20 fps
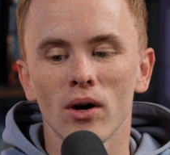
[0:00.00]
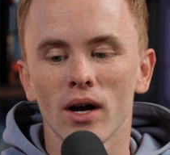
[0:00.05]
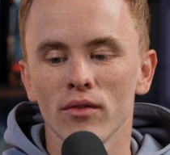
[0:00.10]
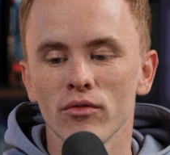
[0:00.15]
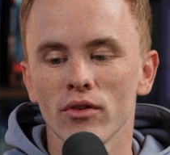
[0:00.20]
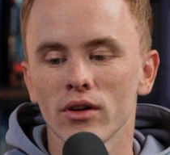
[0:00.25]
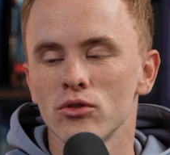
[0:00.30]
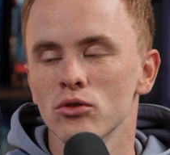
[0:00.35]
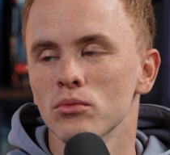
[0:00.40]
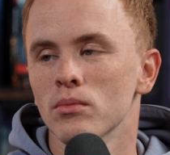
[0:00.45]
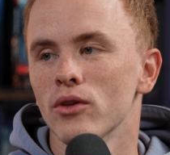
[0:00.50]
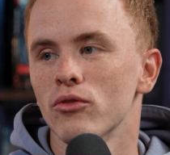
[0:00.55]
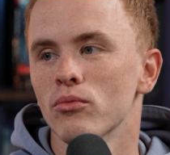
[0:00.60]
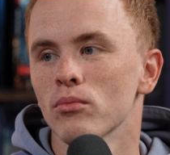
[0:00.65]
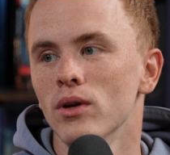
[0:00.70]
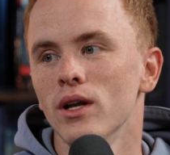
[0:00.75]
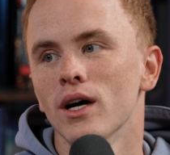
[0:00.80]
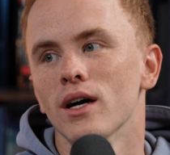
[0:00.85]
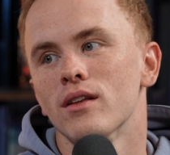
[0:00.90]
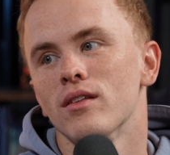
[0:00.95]
auch einfach Thomas
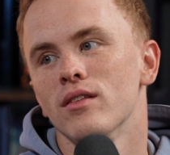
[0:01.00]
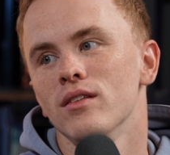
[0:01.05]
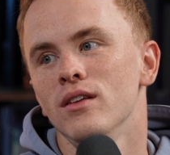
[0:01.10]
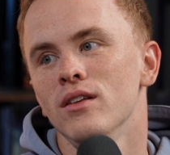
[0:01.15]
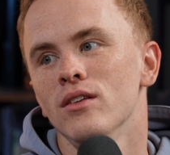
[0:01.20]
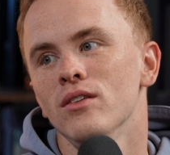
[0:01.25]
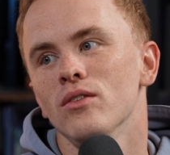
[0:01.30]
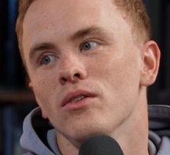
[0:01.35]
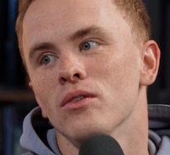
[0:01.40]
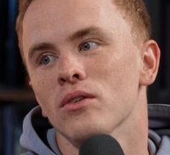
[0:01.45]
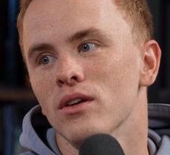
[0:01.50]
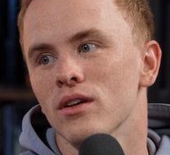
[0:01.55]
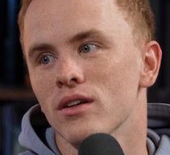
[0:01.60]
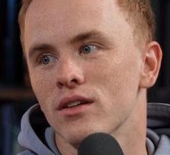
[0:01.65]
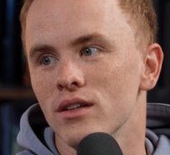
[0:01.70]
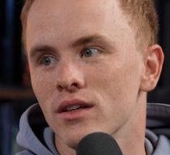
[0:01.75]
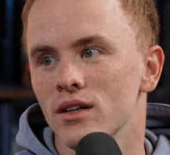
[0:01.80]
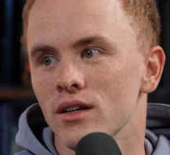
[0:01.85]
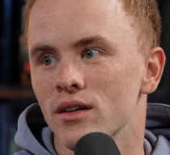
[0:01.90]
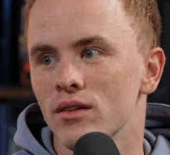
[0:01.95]
Müller ziehen und
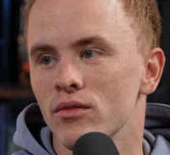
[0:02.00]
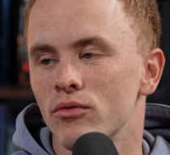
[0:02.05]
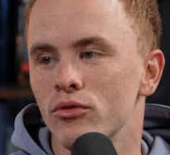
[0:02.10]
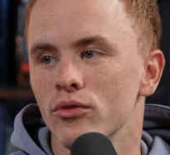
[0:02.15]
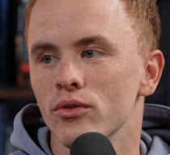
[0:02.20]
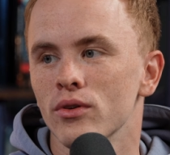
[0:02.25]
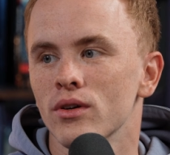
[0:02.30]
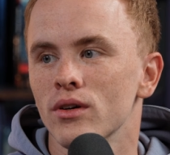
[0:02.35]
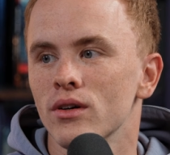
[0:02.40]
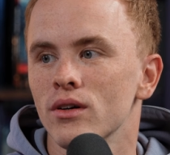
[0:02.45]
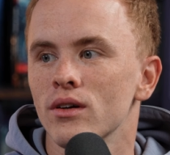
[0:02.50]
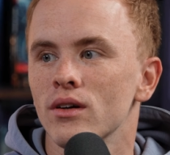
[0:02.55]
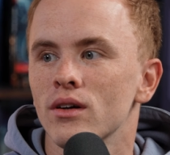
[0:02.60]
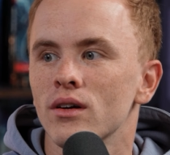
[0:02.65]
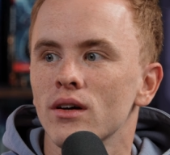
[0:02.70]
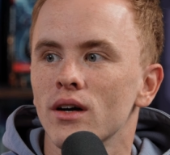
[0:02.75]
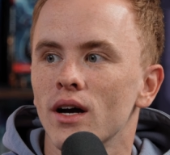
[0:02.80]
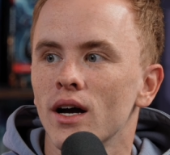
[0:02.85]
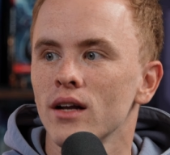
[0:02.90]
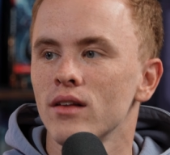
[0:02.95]
äh,
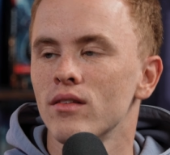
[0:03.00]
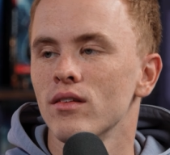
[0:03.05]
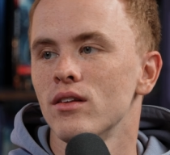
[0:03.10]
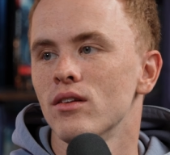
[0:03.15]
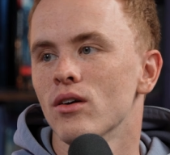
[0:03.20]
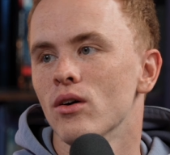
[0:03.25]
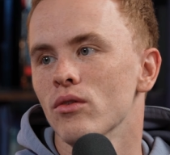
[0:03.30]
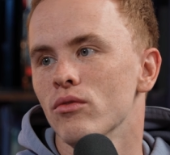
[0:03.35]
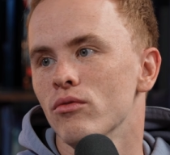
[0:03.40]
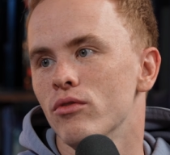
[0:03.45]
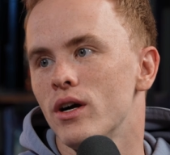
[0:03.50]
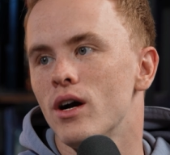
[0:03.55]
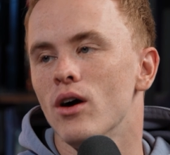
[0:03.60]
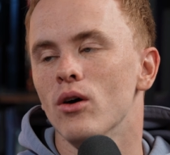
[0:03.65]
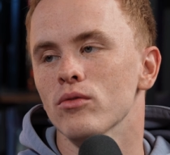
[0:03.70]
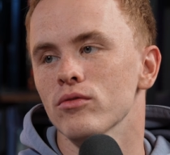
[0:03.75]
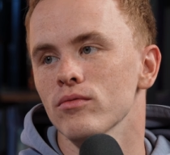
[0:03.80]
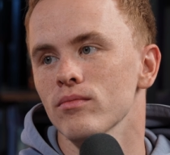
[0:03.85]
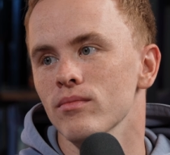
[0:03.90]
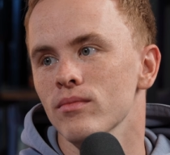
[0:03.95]
für 80.000
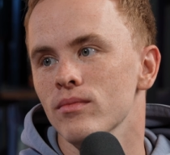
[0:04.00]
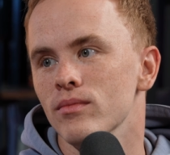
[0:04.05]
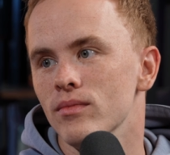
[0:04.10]
verkaufen.